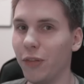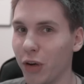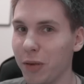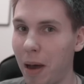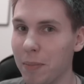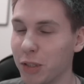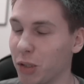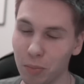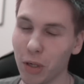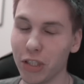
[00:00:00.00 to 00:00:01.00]
No i mamy
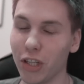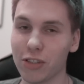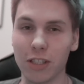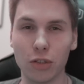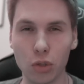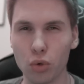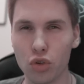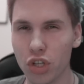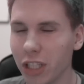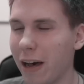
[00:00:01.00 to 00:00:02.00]
to, moi drodzy,
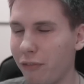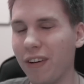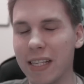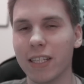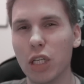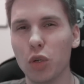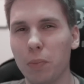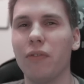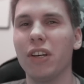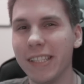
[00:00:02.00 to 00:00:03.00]
drużyna fazy
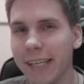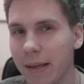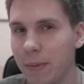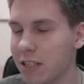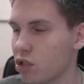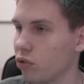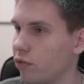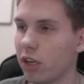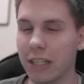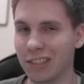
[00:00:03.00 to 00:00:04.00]
grupowej Ligi
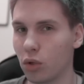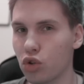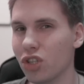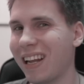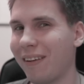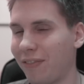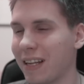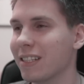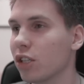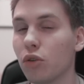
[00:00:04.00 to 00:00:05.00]
Mistrzów oraz drużyna
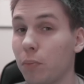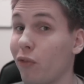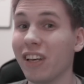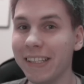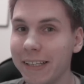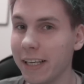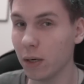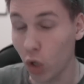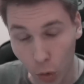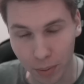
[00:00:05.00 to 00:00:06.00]
fazy grupowej Ligi
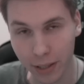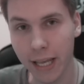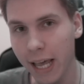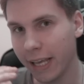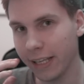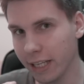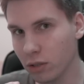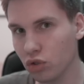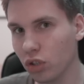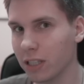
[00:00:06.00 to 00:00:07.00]
Europy
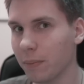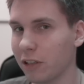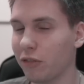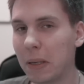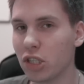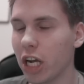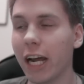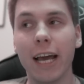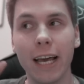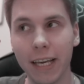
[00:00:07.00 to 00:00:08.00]
jest już dostępna w paczkach.